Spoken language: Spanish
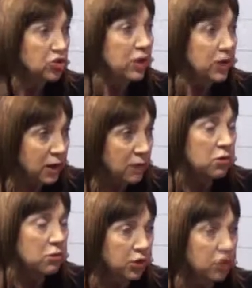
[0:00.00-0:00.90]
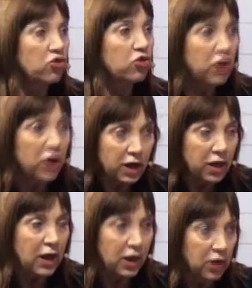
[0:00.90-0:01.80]
del gremio, por eso
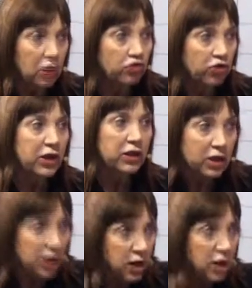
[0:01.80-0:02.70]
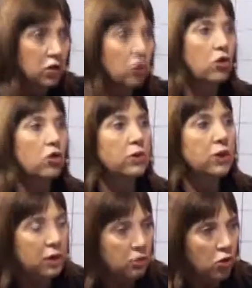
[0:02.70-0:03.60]
tienen las denuncias que tienen, no nos
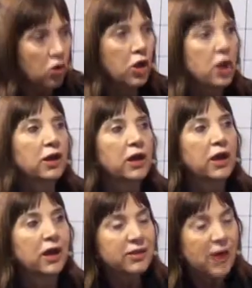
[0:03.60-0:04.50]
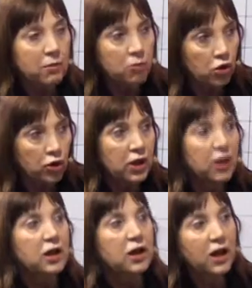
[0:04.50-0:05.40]
olvidemos que Catrambone
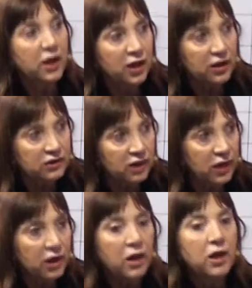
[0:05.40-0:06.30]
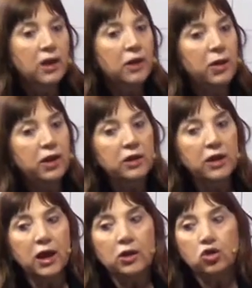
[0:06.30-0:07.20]
en la Crece le
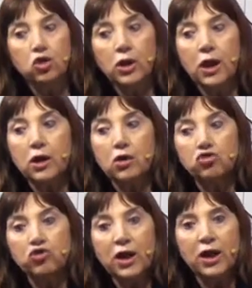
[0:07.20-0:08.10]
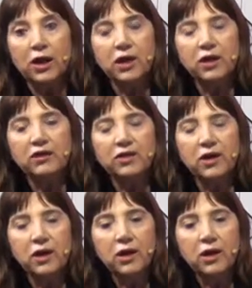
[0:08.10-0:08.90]
vendía todas las cosas a la Crece